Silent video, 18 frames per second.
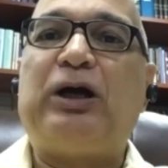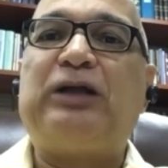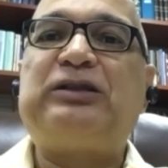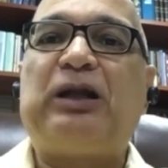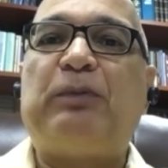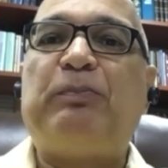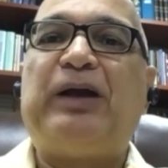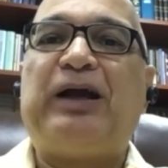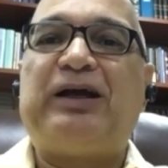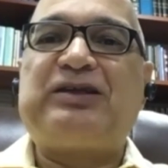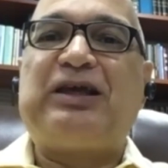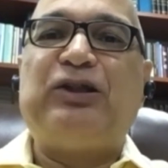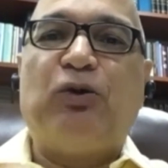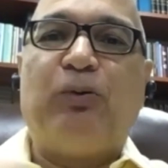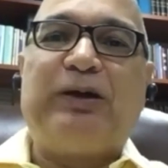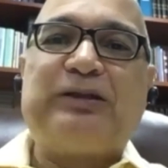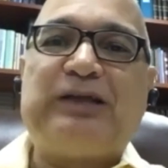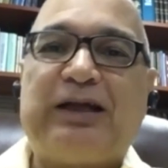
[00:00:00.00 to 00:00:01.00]
atrapen
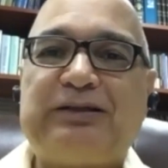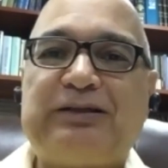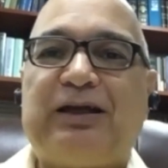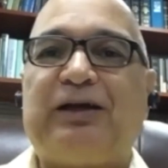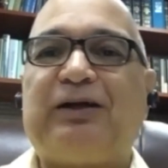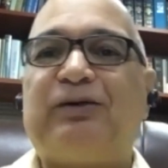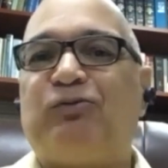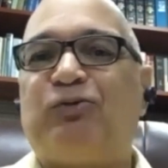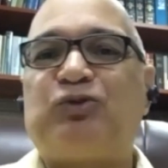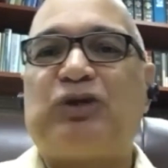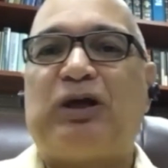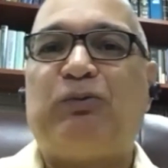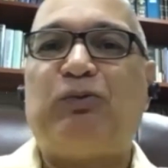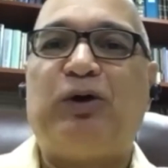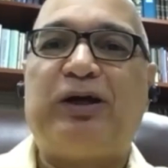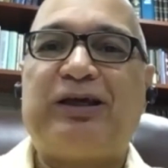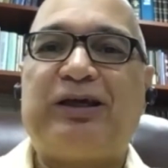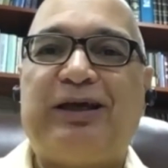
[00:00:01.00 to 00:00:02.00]
asando batatas, como
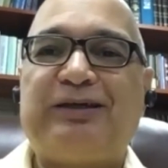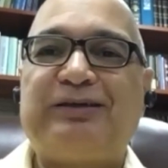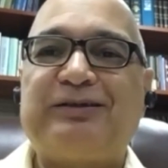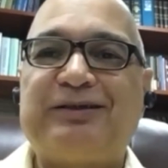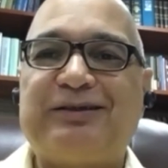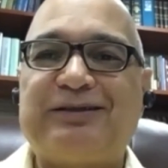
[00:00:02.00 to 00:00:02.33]
usamos aquí en,